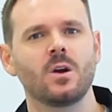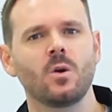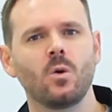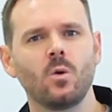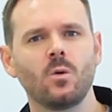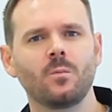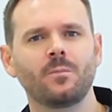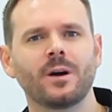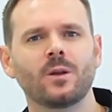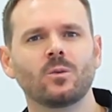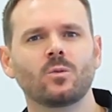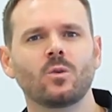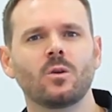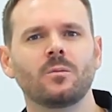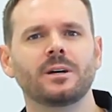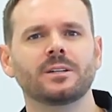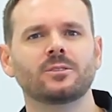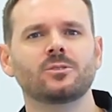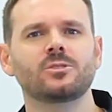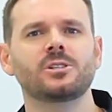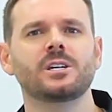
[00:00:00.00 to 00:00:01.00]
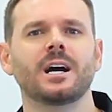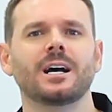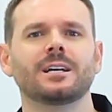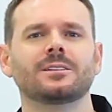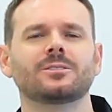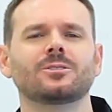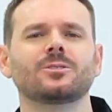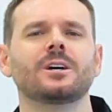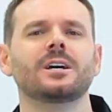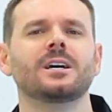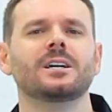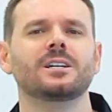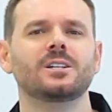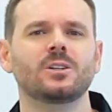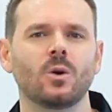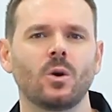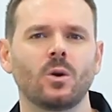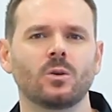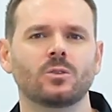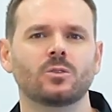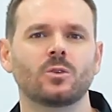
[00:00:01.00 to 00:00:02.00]
um para o comando de aço e
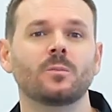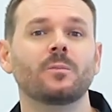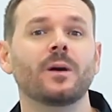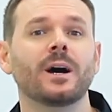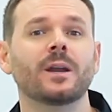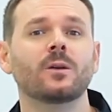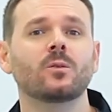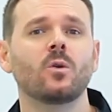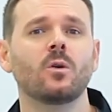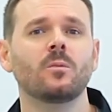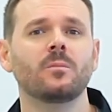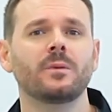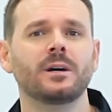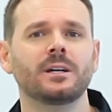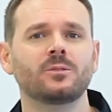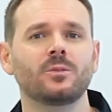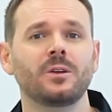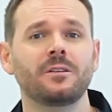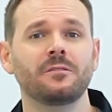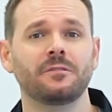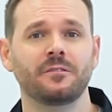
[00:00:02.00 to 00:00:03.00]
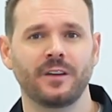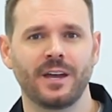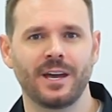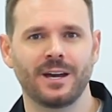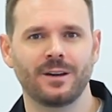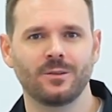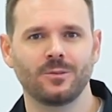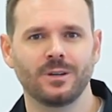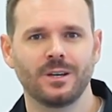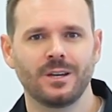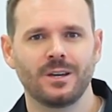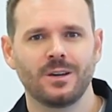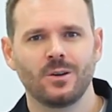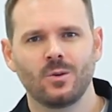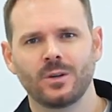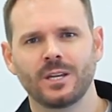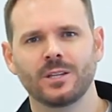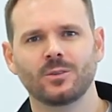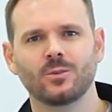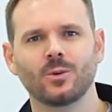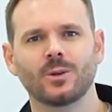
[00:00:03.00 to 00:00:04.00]
outro para o comando em ferro, o
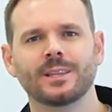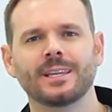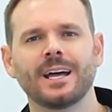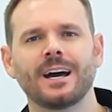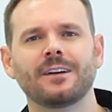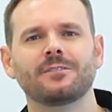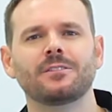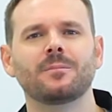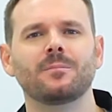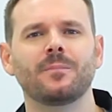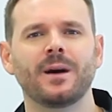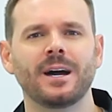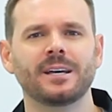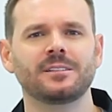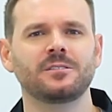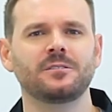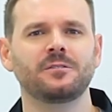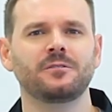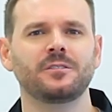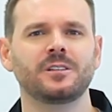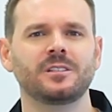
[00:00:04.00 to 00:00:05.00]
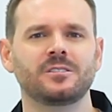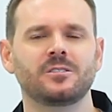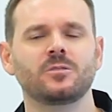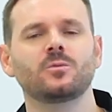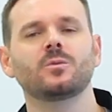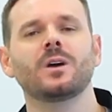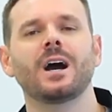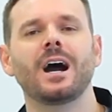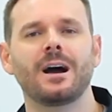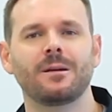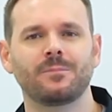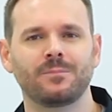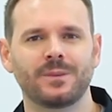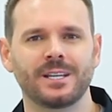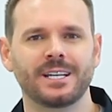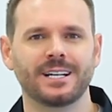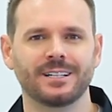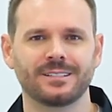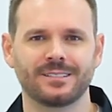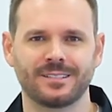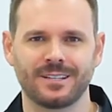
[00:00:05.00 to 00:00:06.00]
que tornava mais difícil a
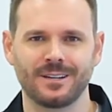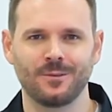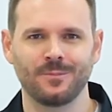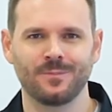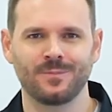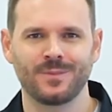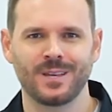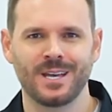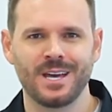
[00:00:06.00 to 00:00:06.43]
aplicação.